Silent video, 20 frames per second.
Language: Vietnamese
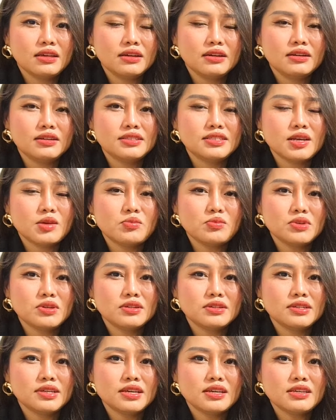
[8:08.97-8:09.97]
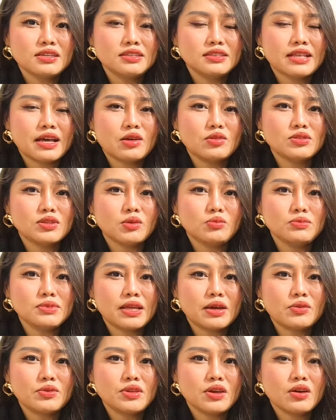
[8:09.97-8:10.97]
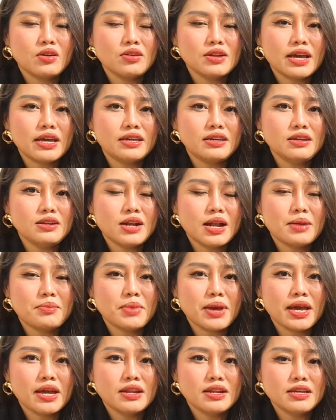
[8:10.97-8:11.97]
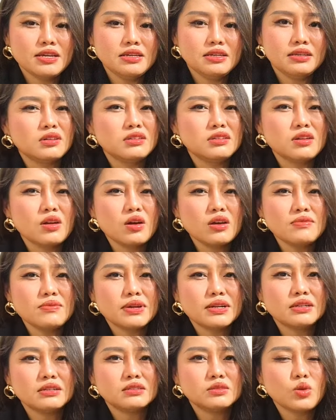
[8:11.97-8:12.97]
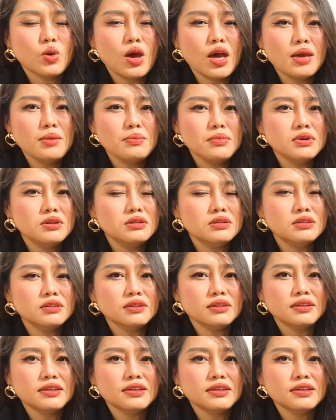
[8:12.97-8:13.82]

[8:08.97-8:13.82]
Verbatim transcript: rồi xong rồi cái tạo sóng tạo gió đẩy ra ma đi nói bà được thuê mướn